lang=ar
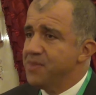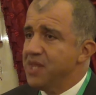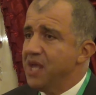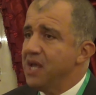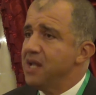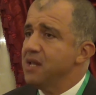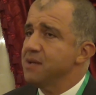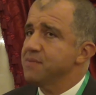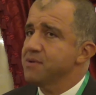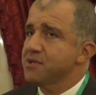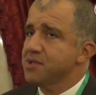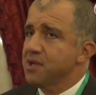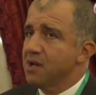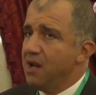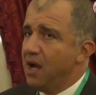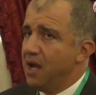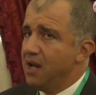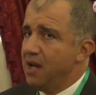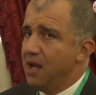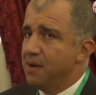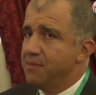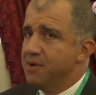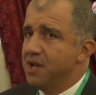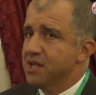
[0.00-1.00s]
هي اللي بتطلع
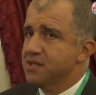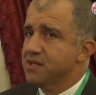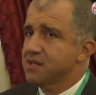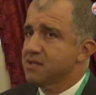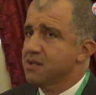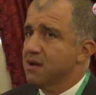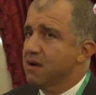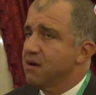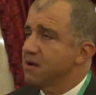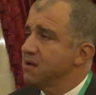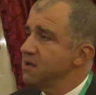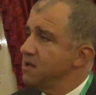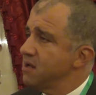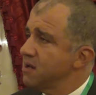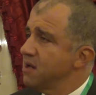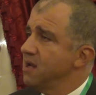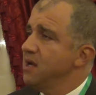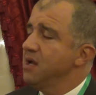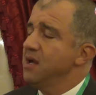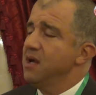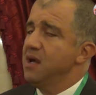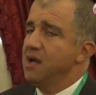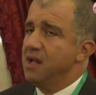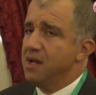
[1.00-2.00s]
لي عمليات التقارير
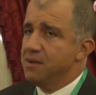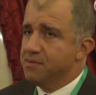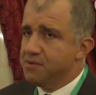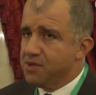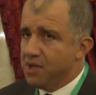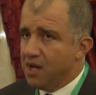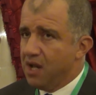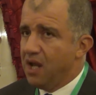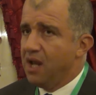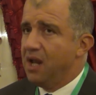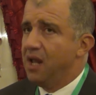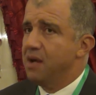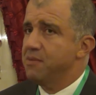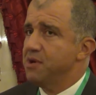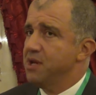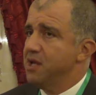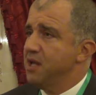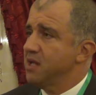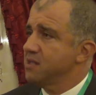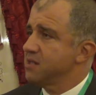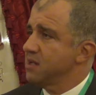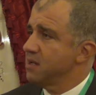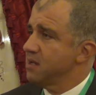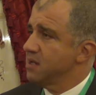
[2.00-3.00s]
هي اللي بتطلع لي
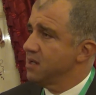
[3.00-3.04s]
عمليات